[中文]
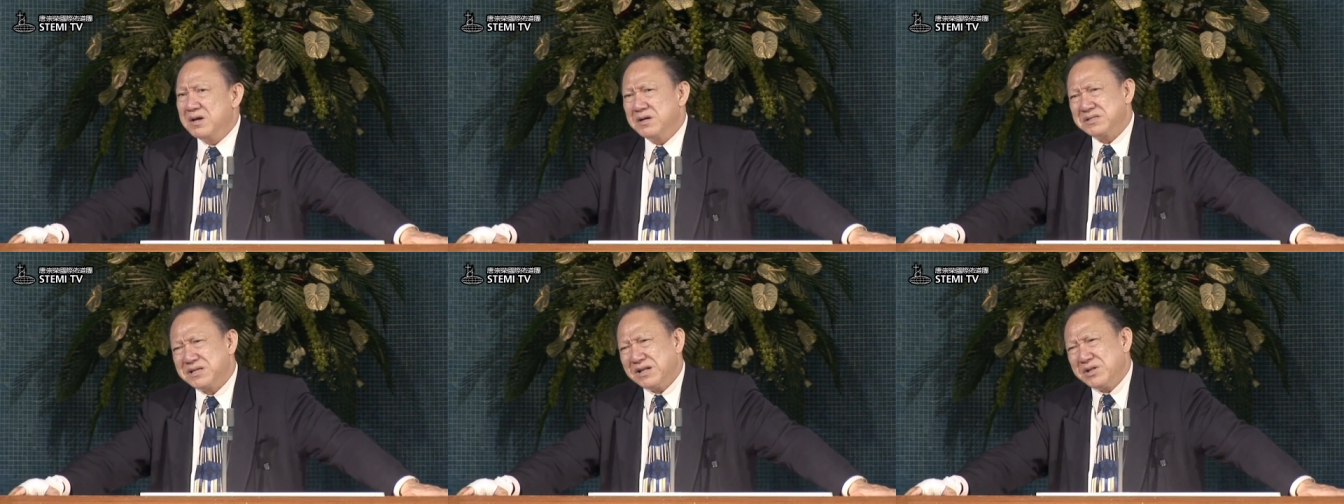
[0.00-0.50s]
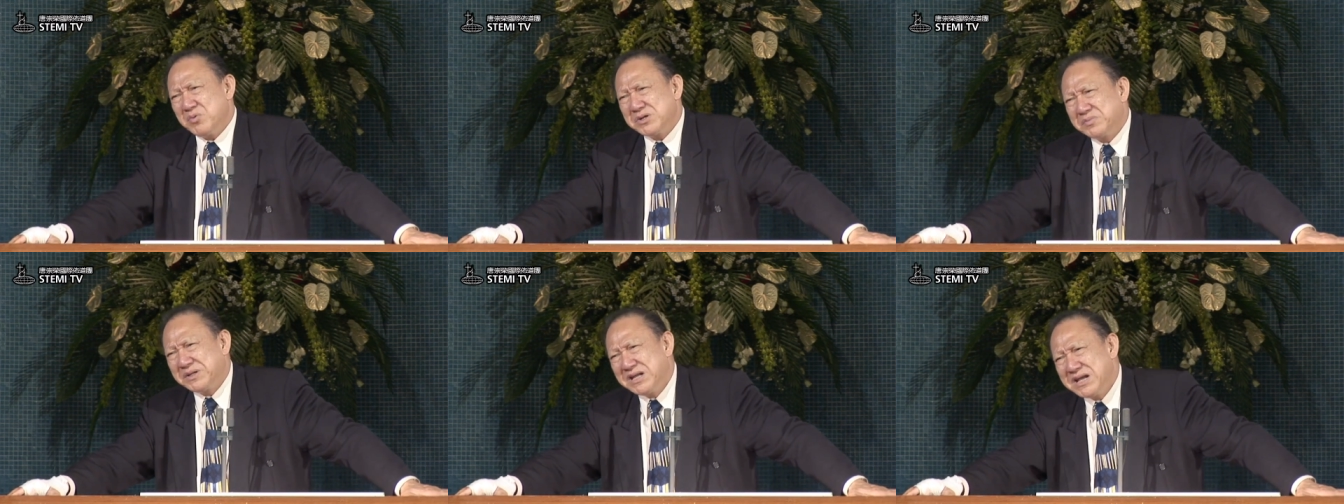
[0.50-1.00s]
上帝为
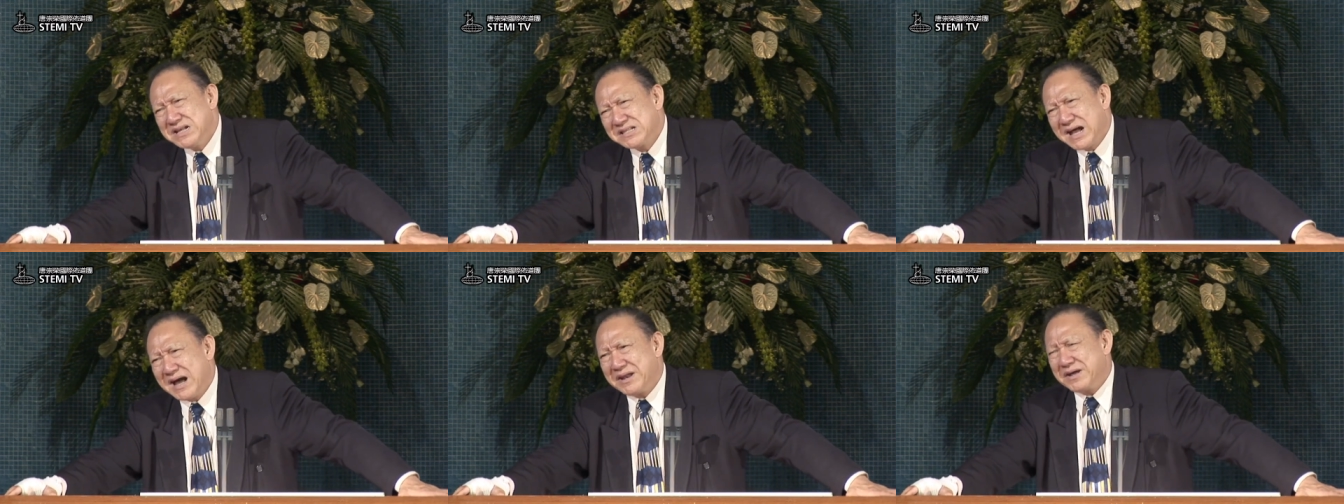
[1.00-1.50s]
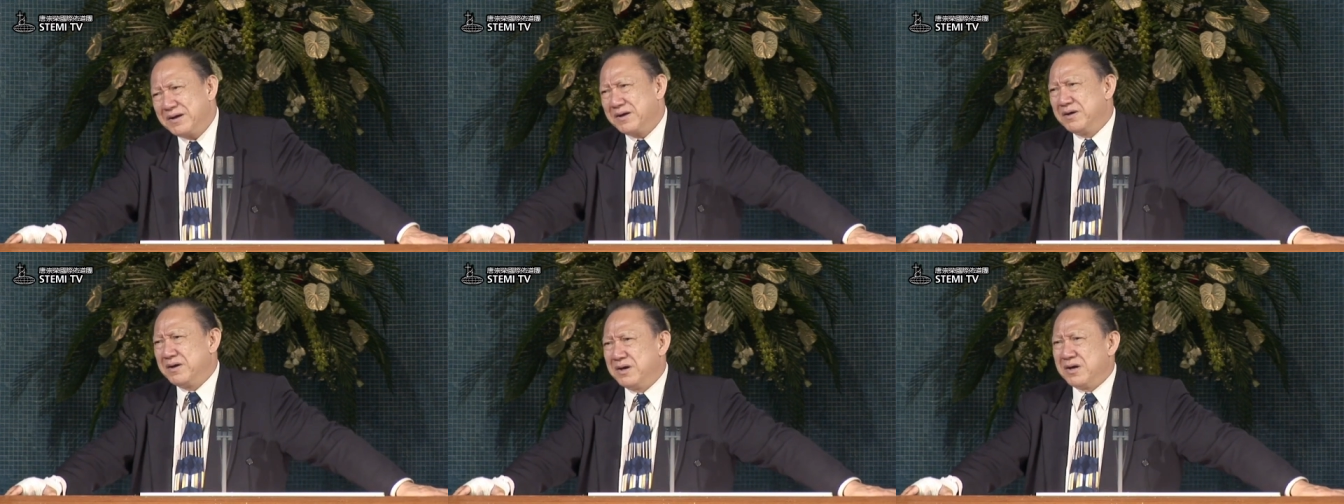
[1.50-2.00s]
什么听他呢？
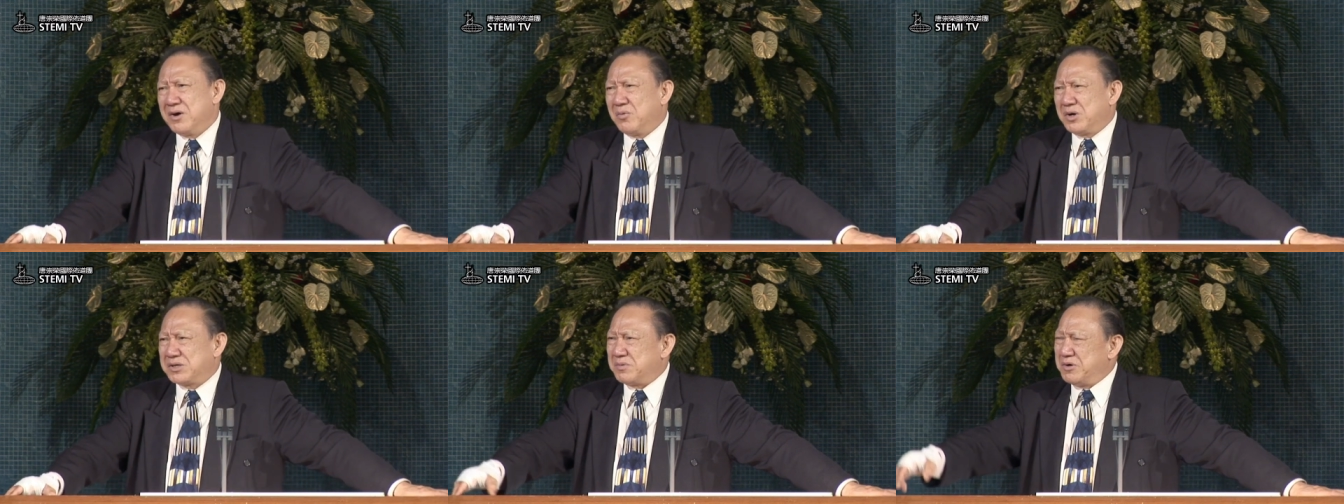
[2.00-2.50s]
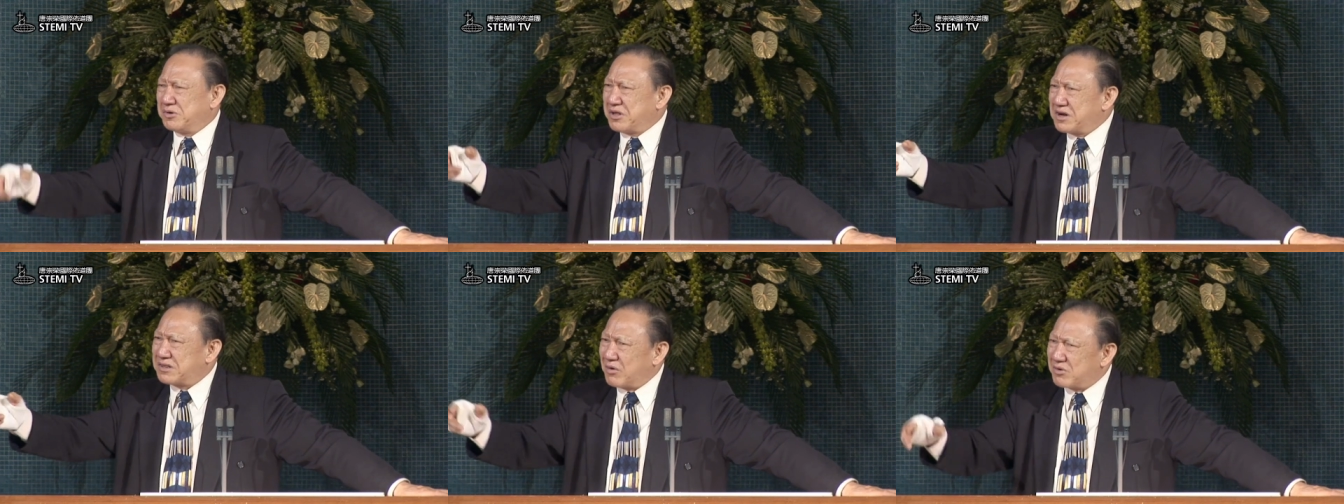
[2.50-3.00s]
为什么有的
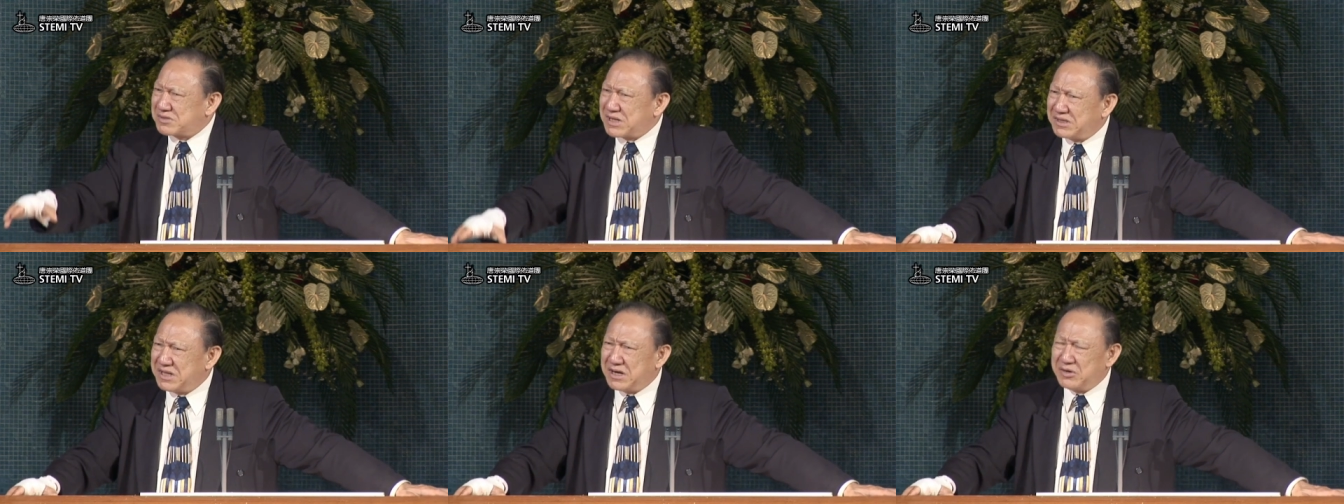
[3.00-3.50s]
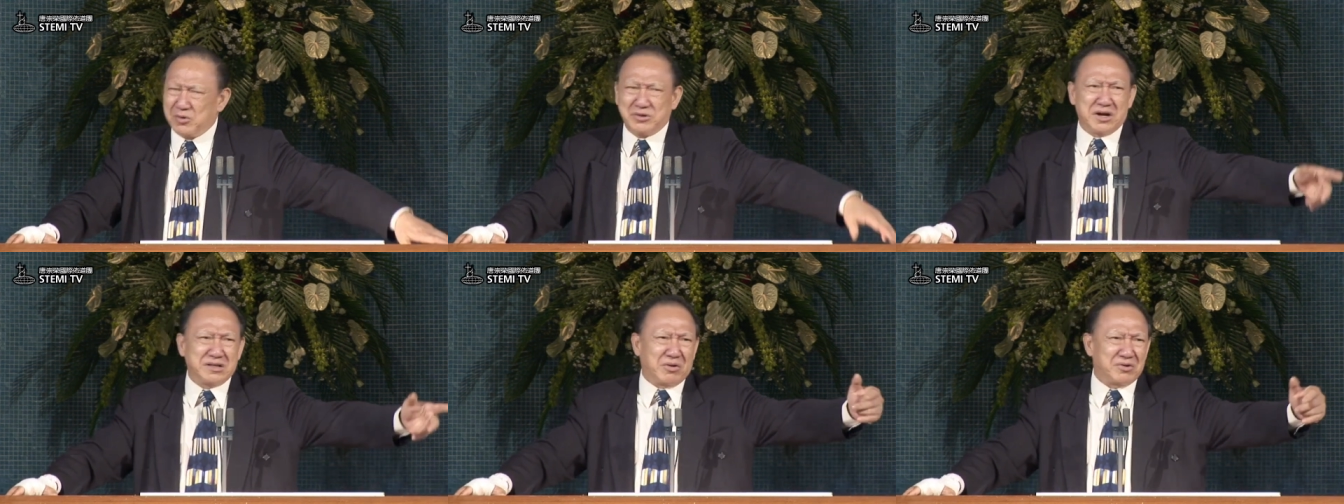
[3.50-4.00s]
人祷告上帝呢？有
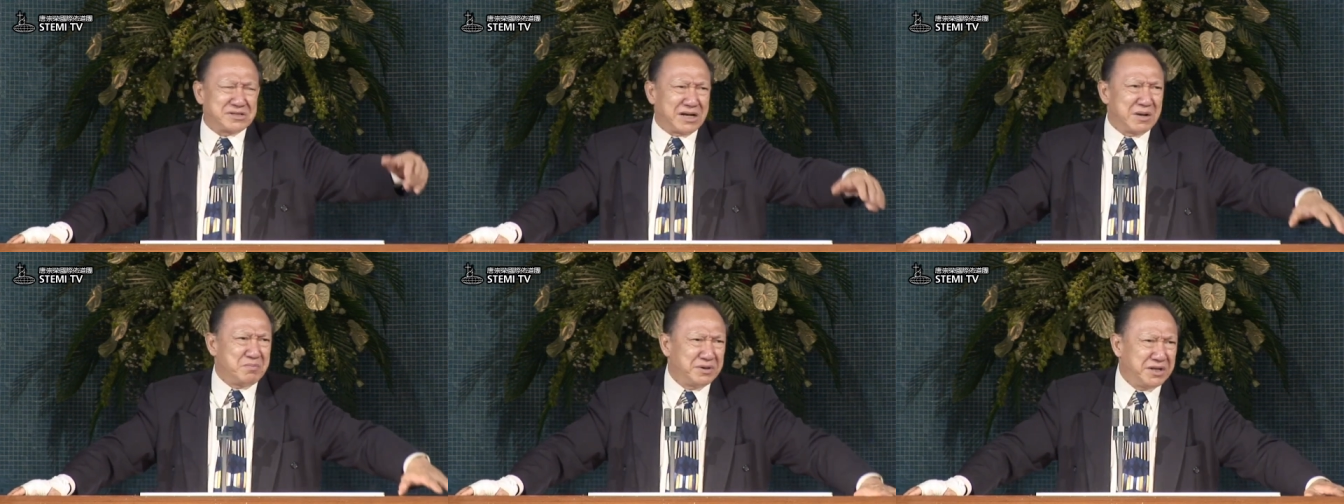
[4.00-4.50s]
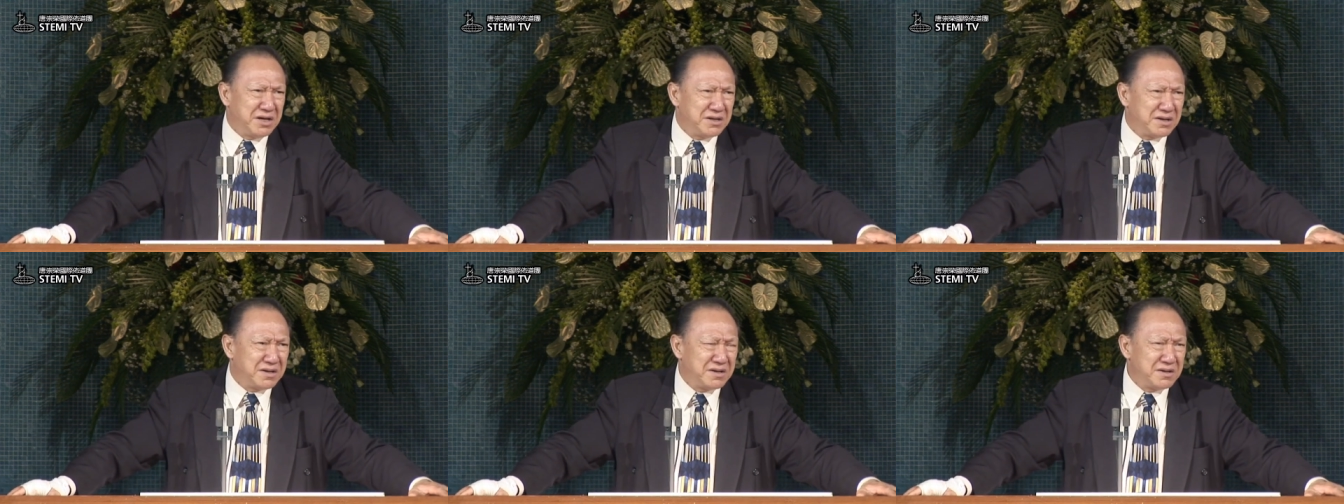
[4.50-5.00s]
的人祷告上帝不听
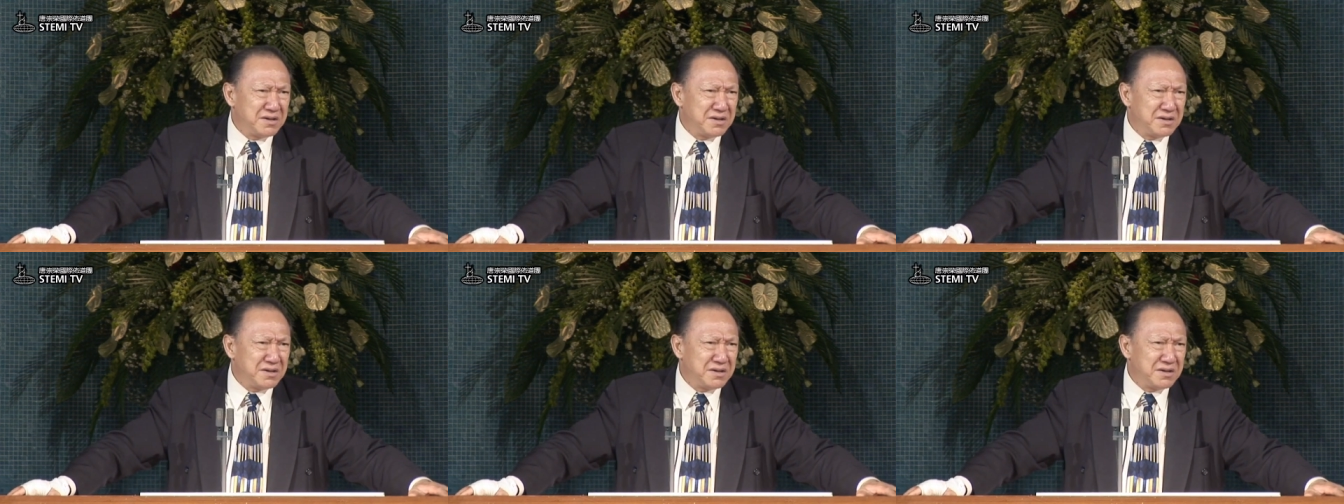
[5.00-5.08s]
呢？